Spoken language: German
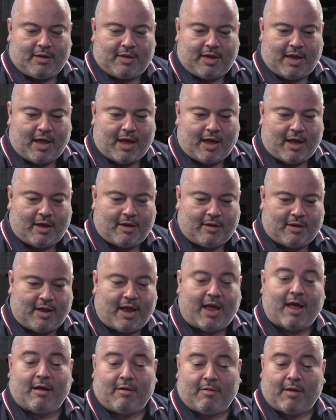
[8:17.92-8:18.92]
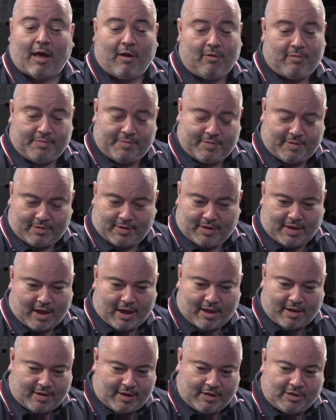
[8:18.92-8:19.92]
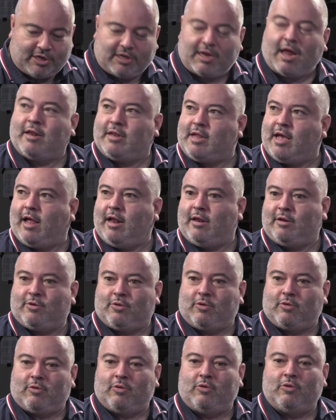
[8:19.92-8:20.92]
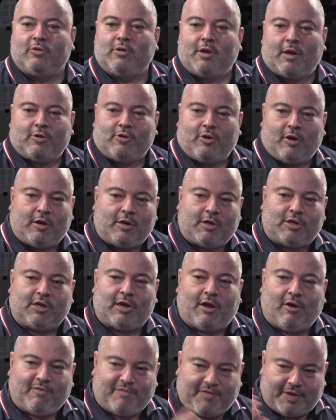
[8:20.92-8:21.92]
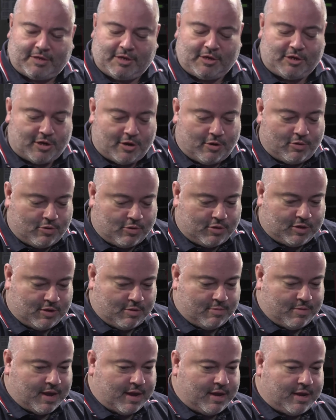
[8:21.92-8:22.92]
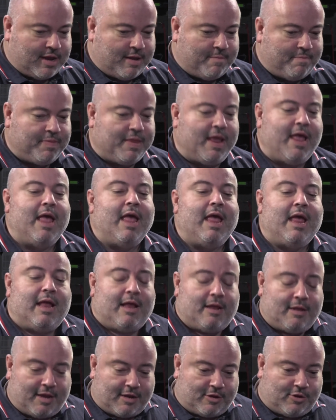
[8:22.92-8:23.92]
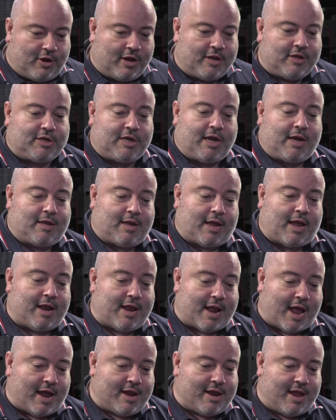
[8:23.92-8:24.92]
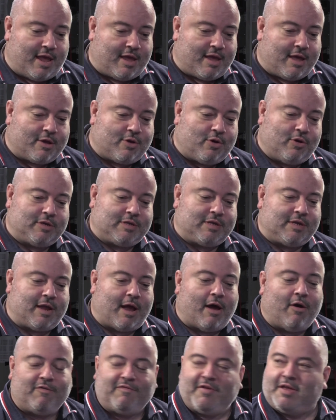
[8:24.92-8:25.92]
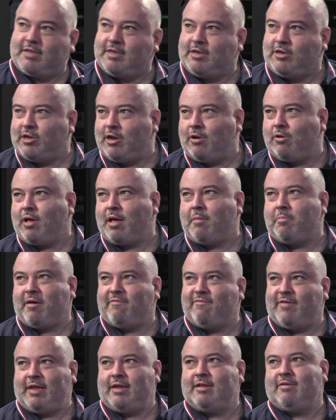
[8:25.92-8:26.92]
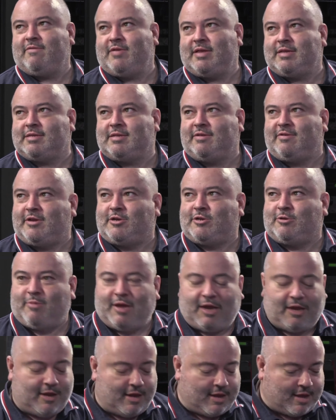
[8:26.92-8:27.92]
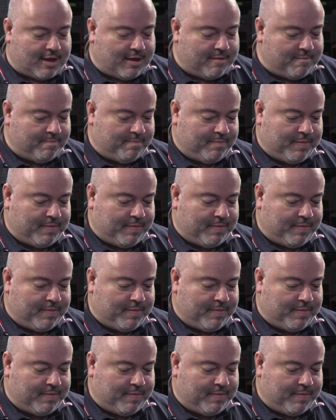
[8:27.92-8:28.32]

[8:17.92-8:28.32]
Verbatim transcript: der, der, äh, der Instandhaltung und natürlich auch Versicherung und so weiter. Natürlich hat ein Anhänger kostet auch Versicherung, aber wesentlich weniger.